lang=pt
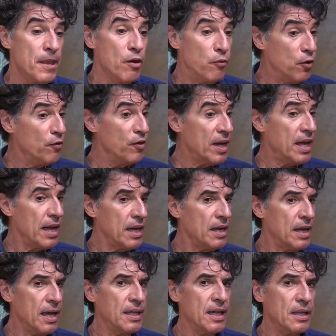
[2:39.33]
E eu fui ver que
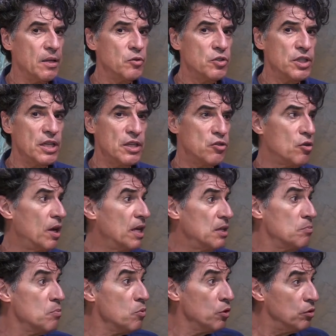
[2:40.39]
aquele cadernão tinha
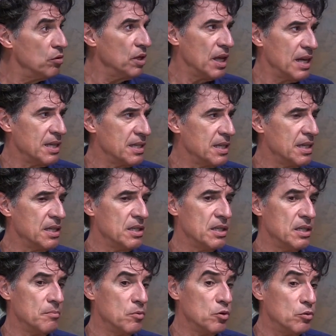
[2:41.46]
histórias muito interessantes
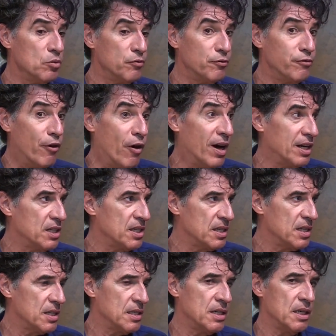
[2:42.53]
e muito
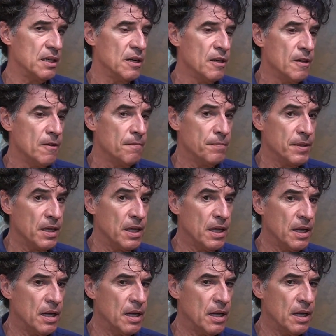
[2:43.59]
fortes, assim,
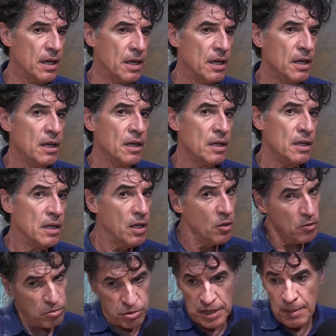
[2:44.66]
é, que
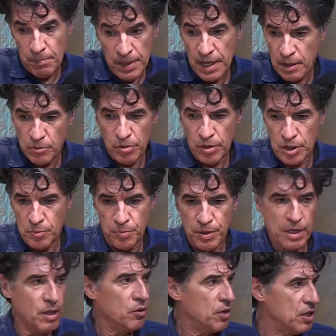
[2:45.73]
eu sabia todos,
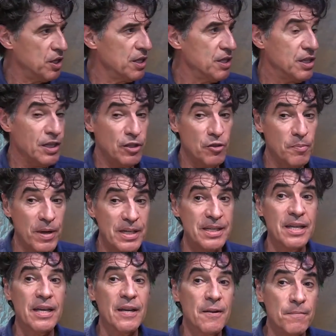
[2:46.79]
porque eu que tinha escrito, mas
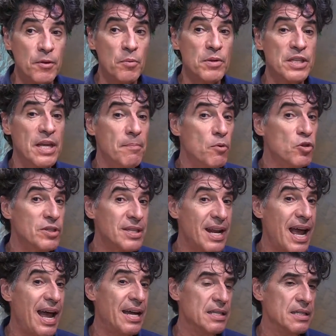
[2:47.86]
comecei a
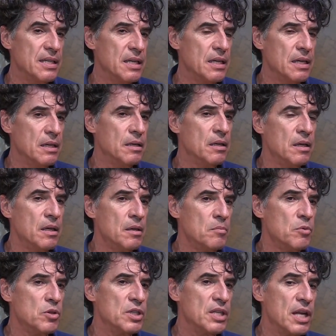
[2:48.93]
mostrar, assim,
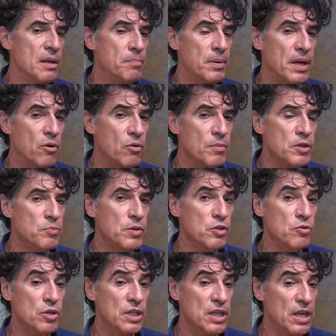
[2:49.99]
mostrei para algumas
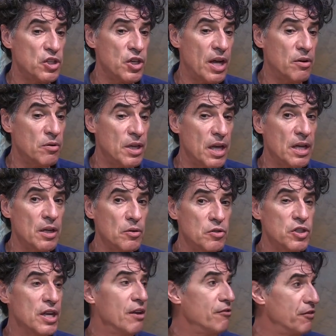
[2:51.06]
pessoas que acharam que aquilo
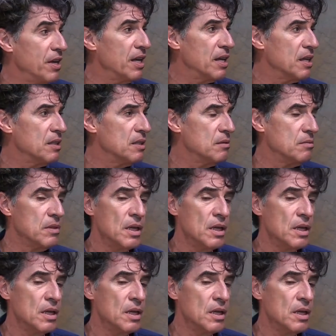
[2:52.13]
tinha a ver. Que...